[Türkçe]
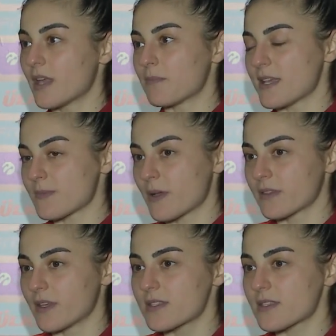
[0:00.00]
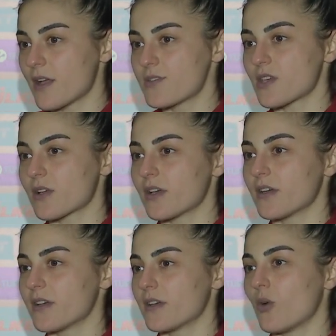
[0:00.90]
Deplasmandayız ancak
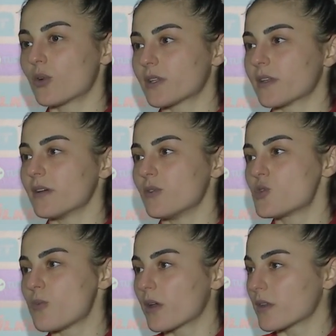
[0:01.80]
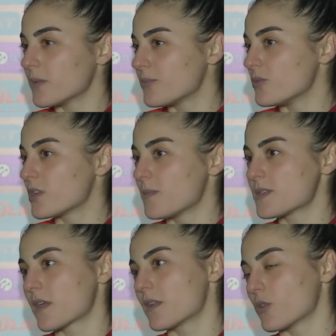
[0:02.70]
e, orada da 3 puan alıp
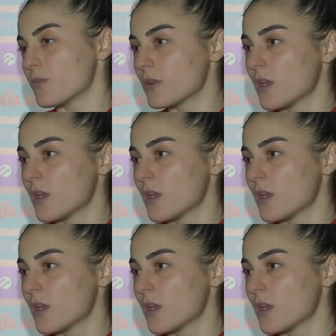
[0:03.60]
ülkemize geri dönüp